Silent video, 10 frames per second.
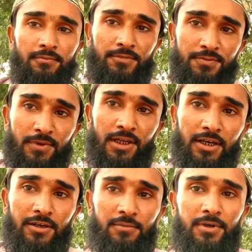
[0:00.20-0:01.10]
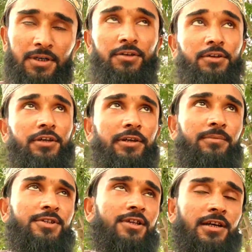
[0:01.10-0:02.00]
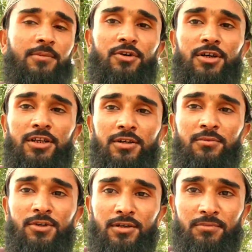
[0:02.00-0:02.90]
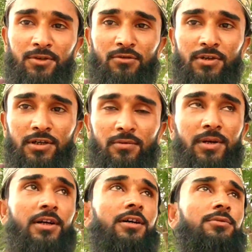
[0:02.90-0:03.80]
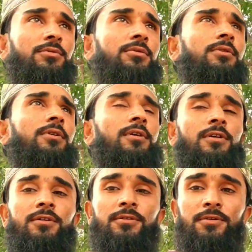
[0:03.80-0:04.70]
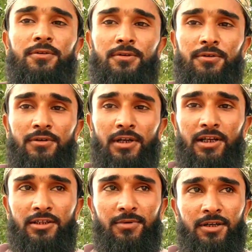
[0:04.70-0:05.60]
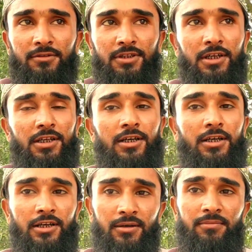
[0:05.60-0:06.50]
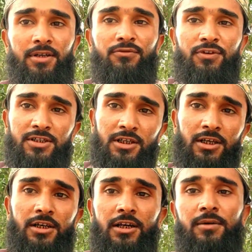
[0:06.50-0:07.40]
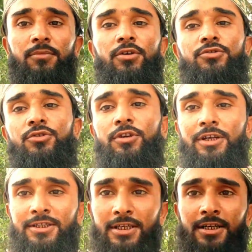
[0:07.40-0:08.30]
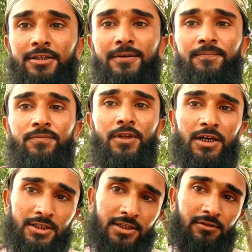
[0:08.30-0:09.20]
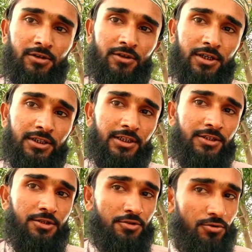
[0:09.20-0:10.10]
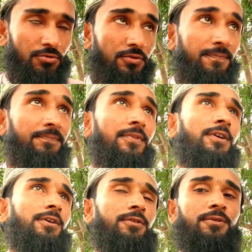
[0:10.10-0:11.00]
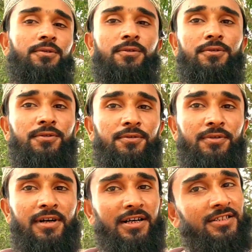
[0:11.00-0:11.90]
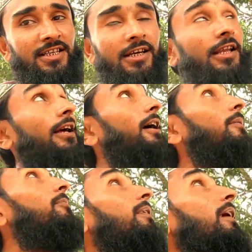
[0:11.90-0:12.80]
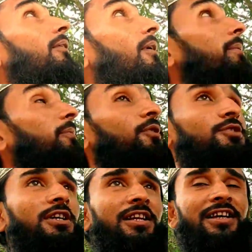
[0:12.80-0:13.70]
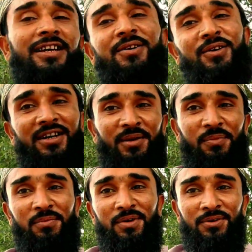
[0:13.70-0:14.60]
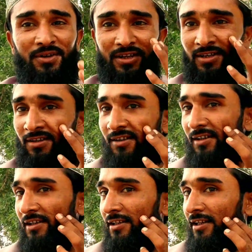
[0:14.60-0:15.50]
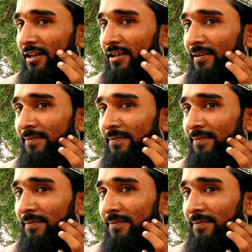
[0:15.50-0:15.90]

बसमीम अल्लाम वरहमल वर्क तो अल्लाह तबरक की रहमत फ़ल करम और शुक्र के साथ आज का व्लॉग करते हैं जी शुरू तो आज देख रहे हैं आप हवा भी बहुत चल रही है और गर्मी भी हो रही है ये देखें